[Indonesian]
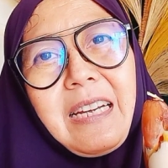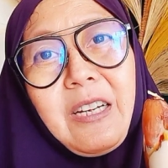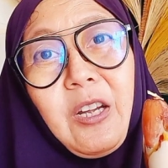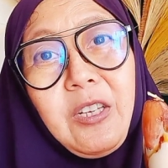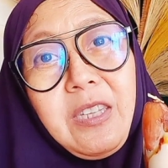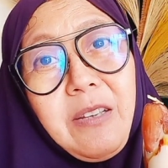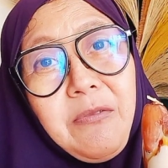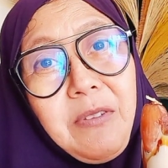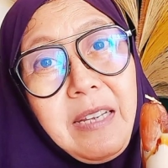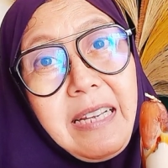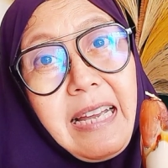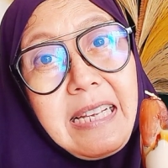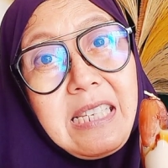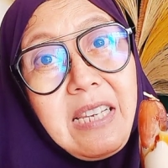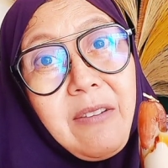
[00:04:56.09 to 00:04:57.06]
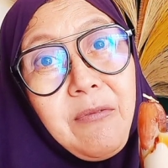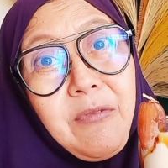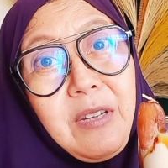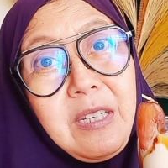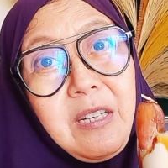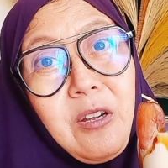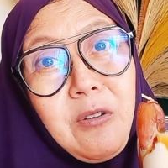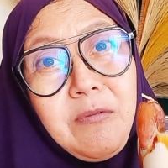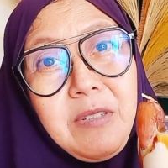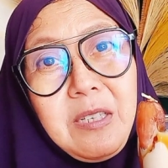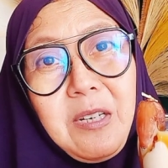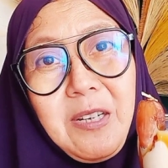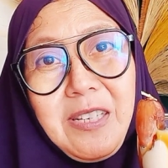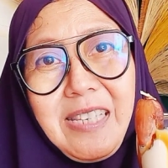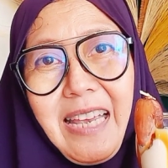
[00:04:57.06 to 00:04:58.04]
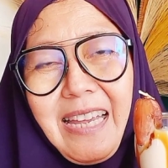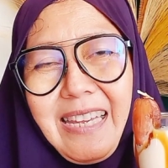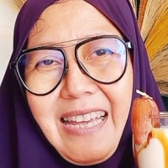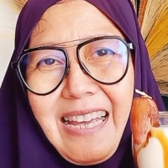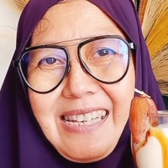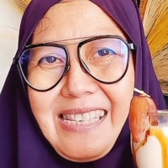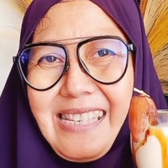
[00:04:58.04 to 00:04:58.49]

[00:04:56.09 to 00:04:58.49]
notifikasi video-video saya